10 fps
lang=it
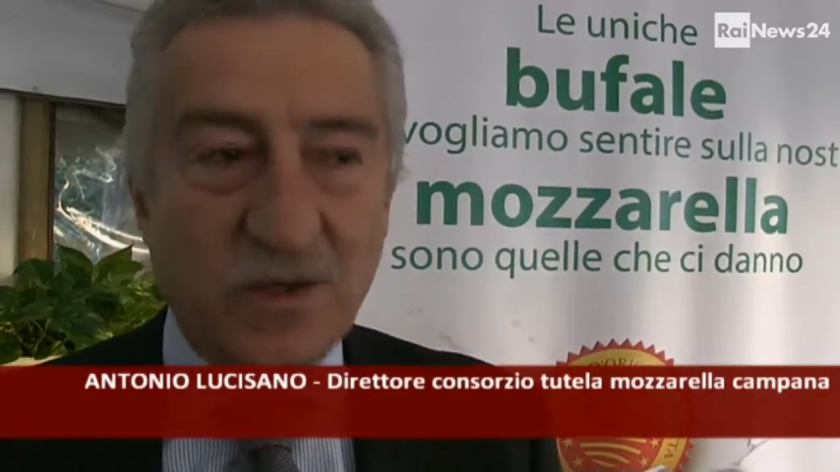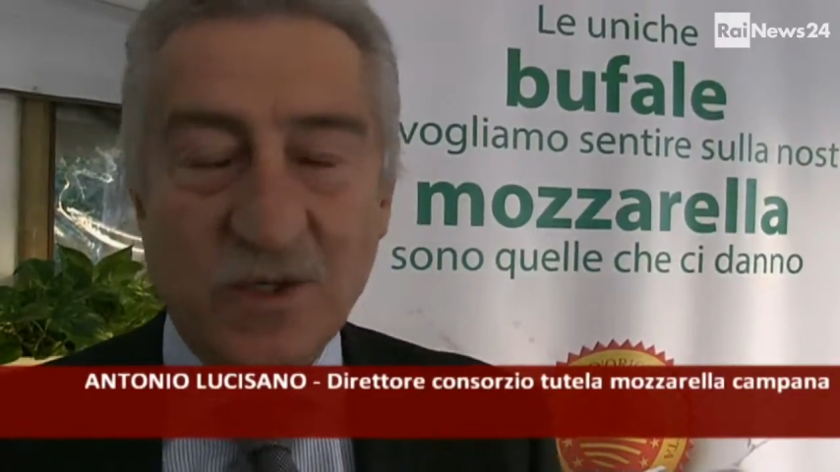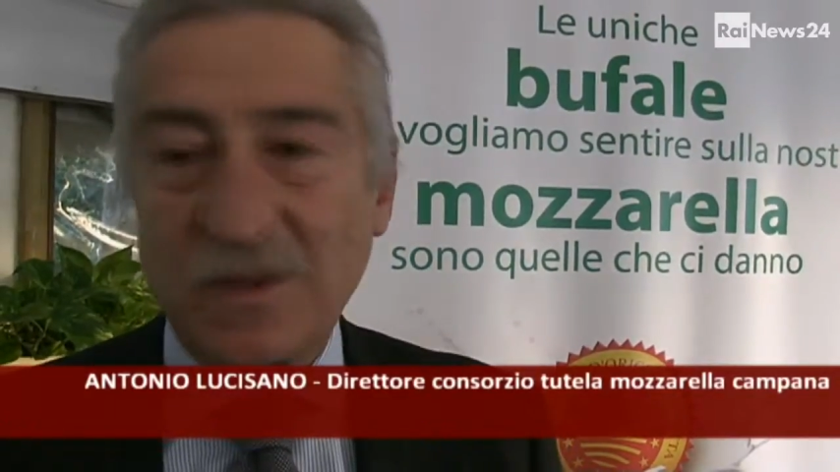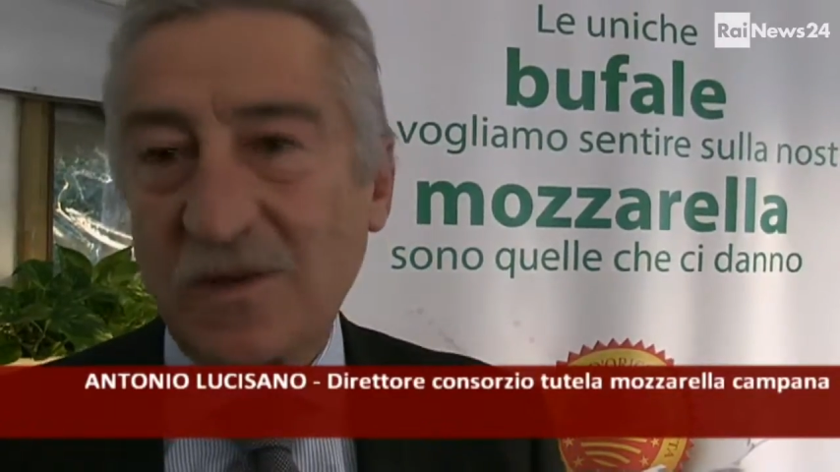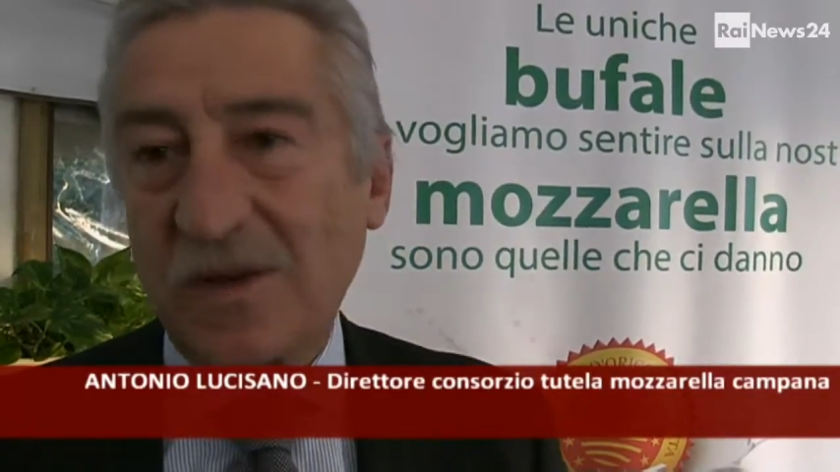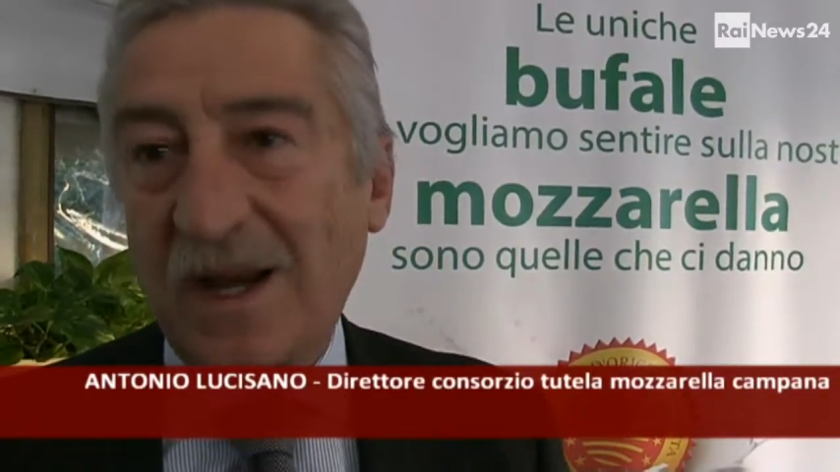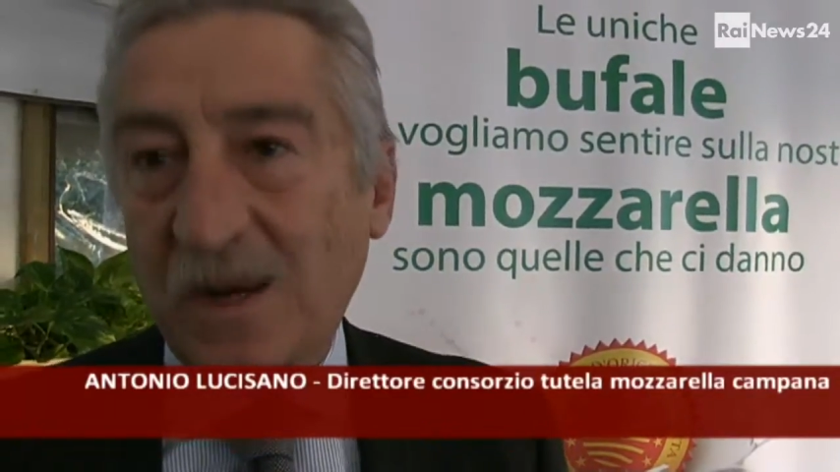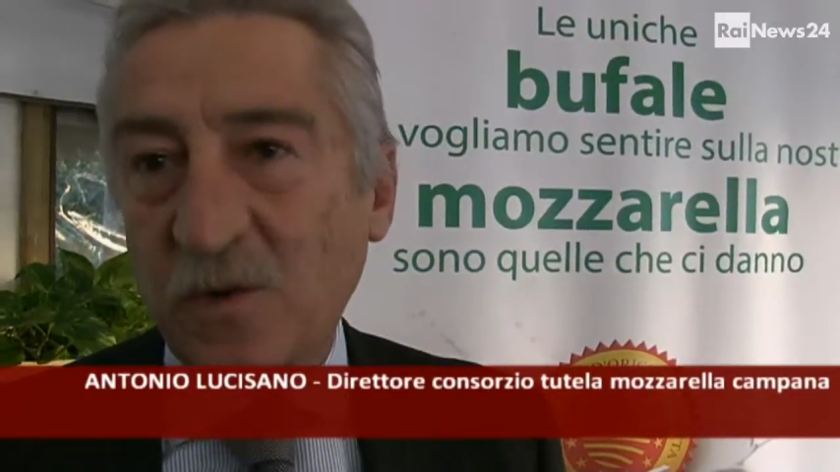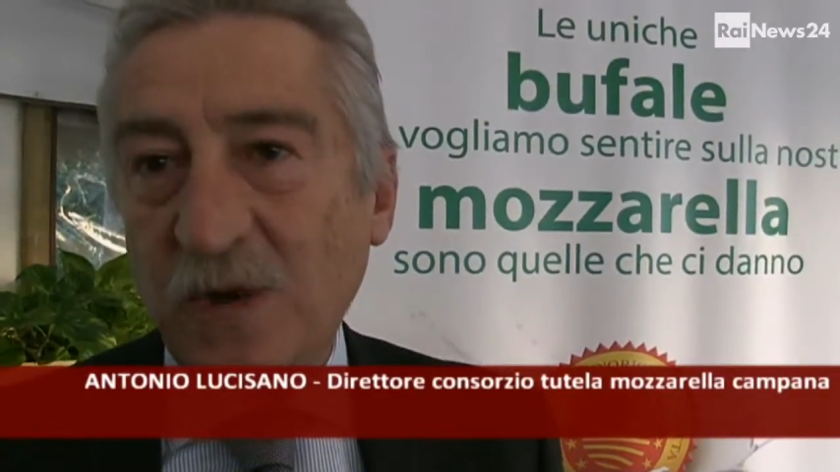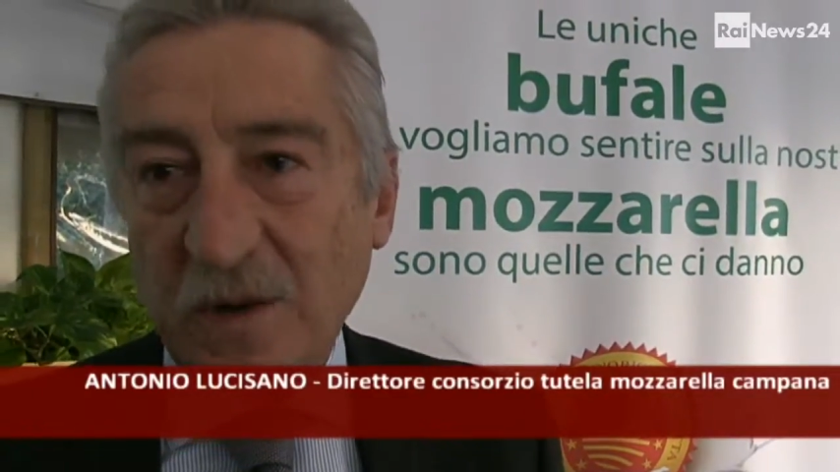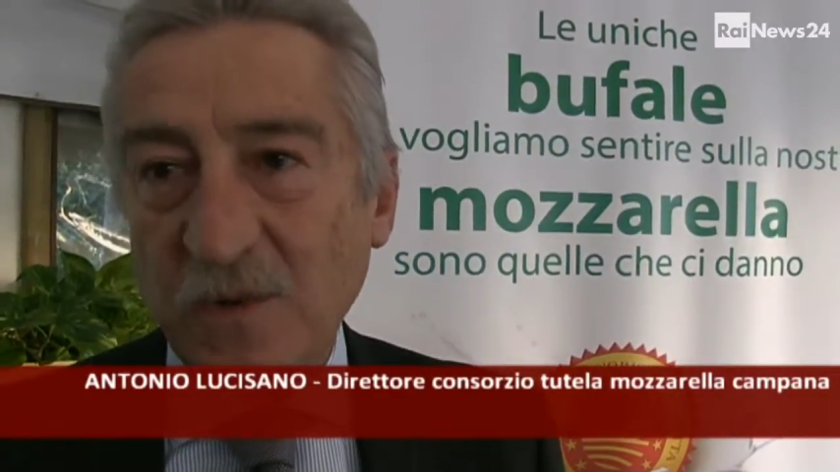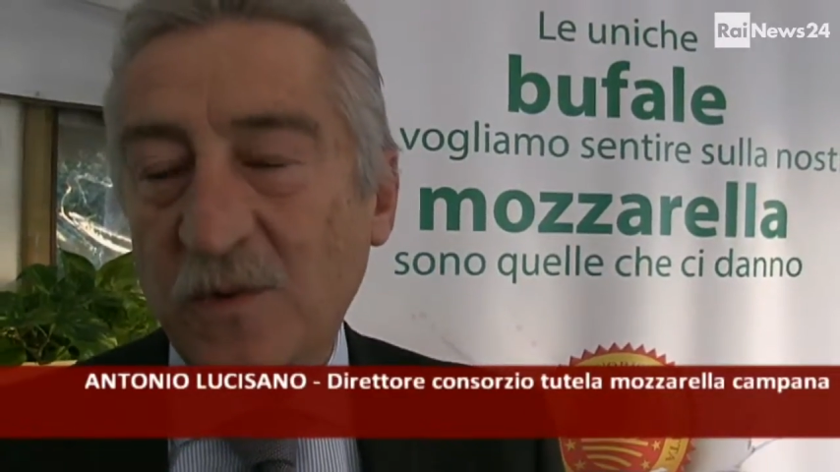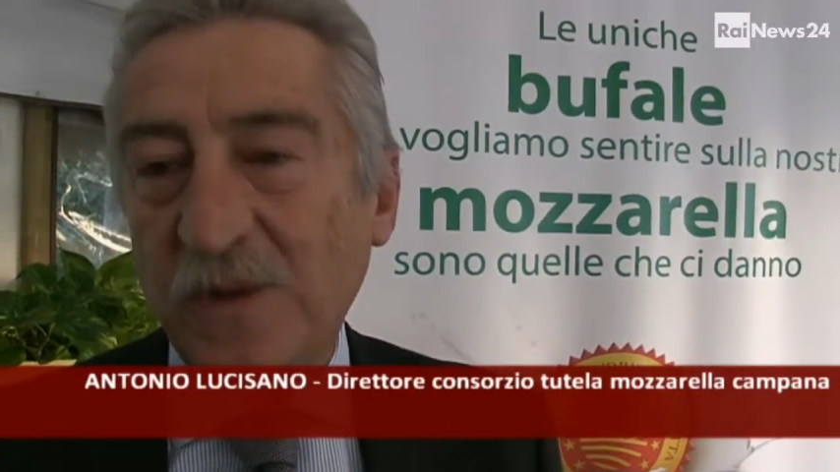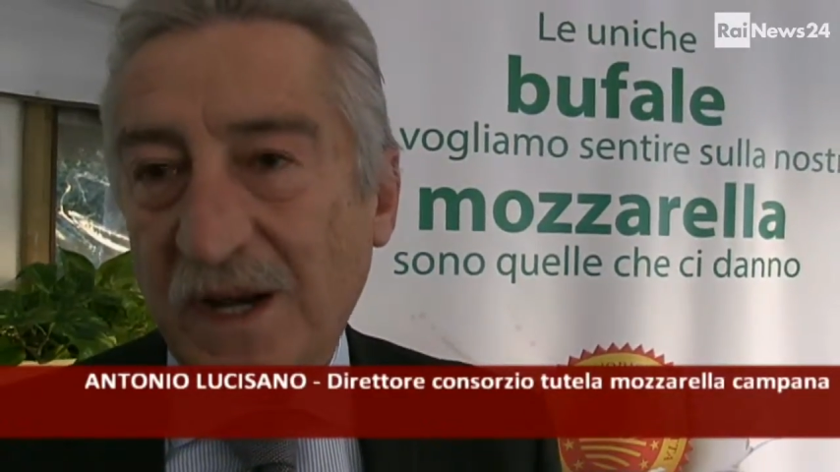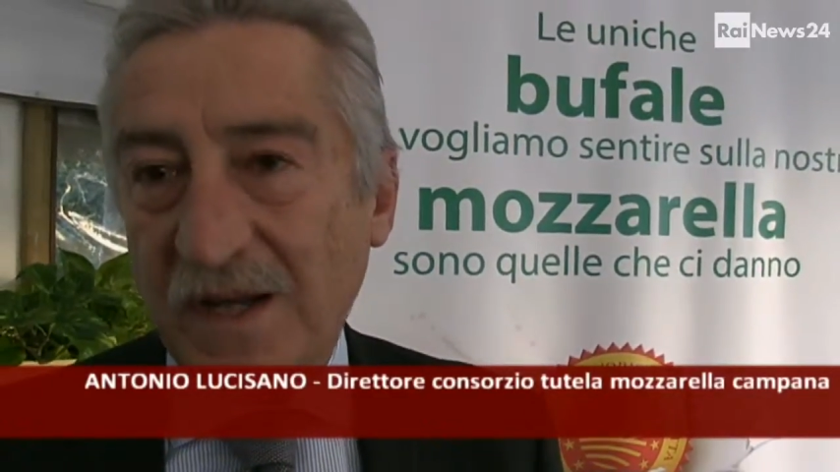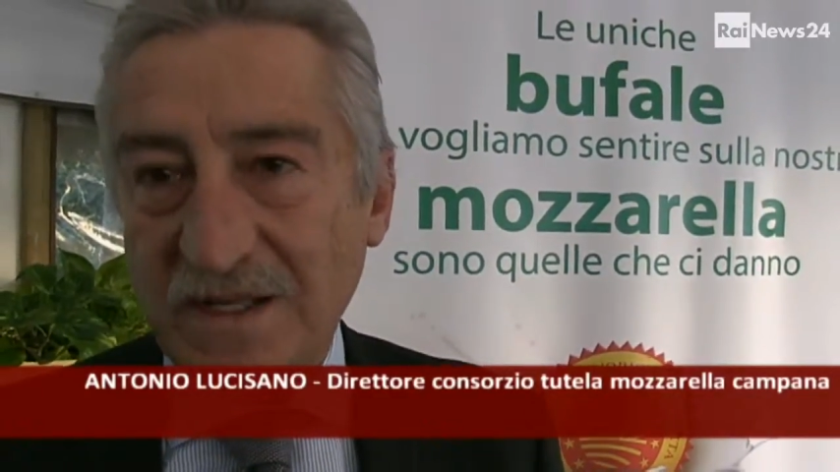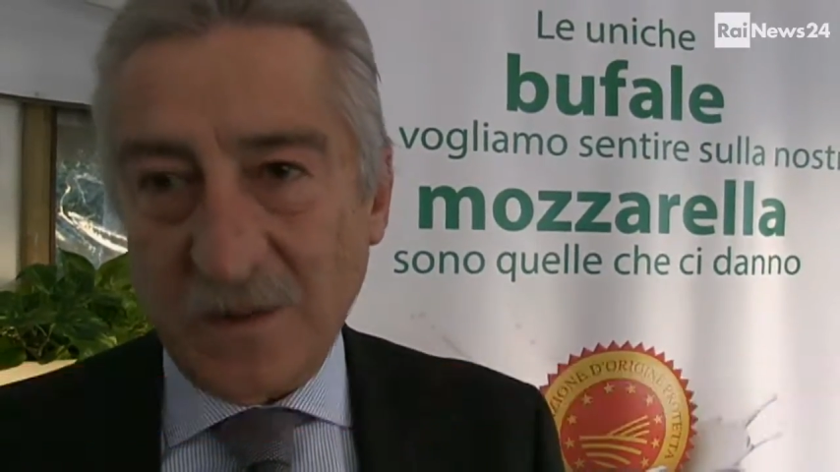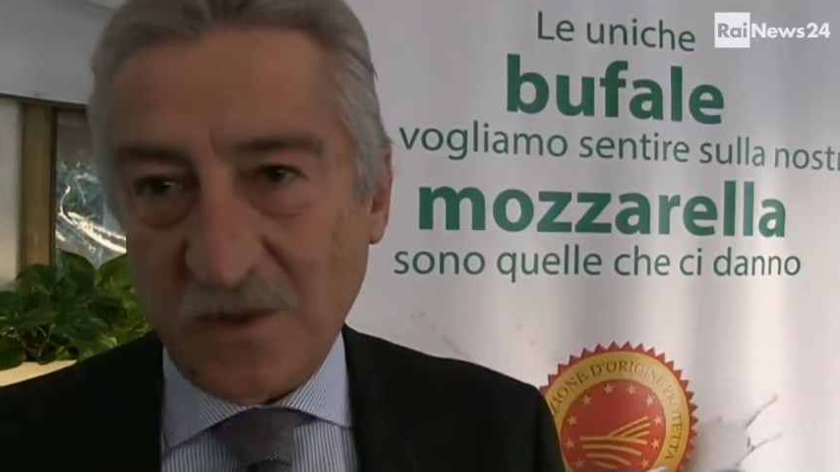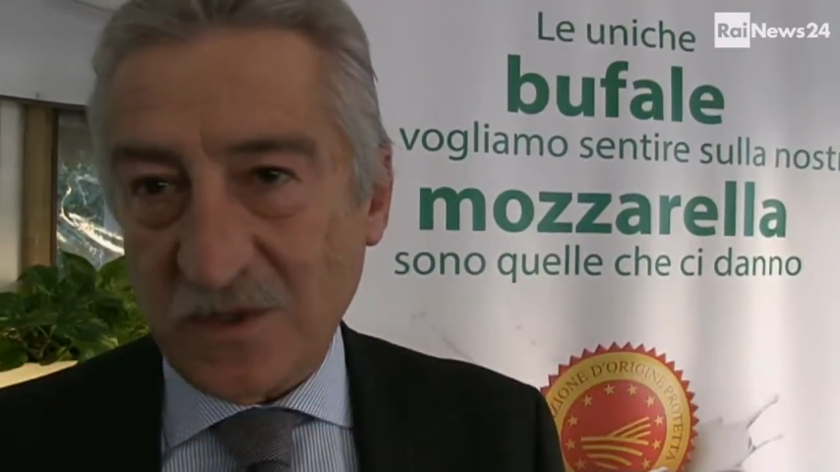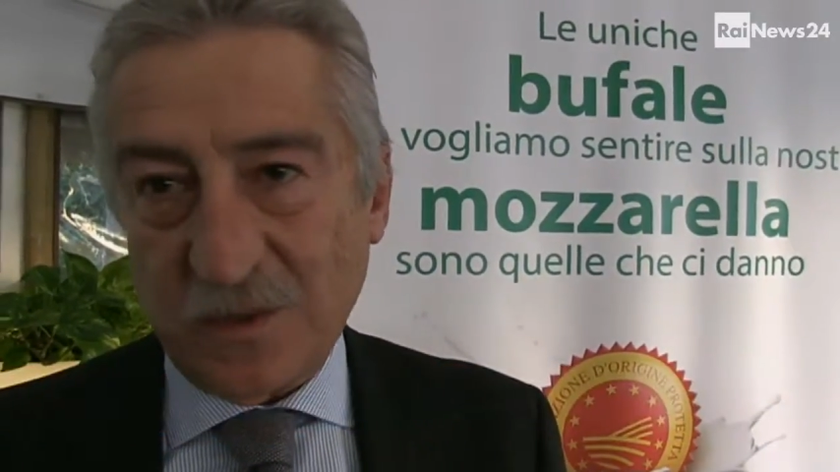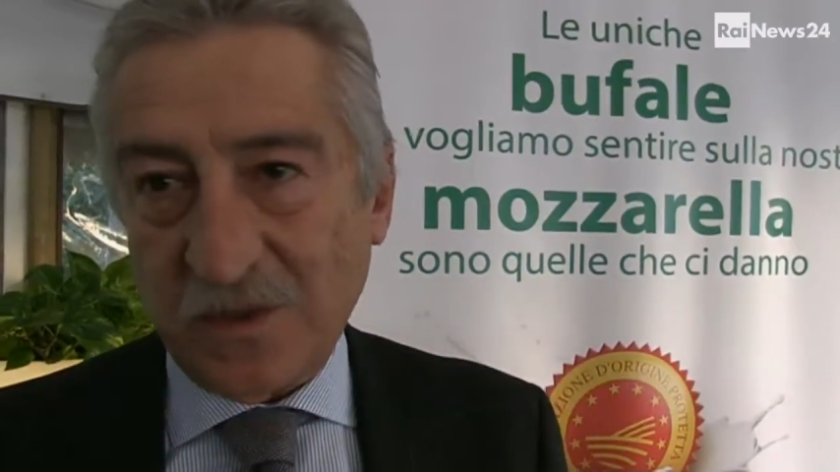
consumatore la cura con cui realizziamo questo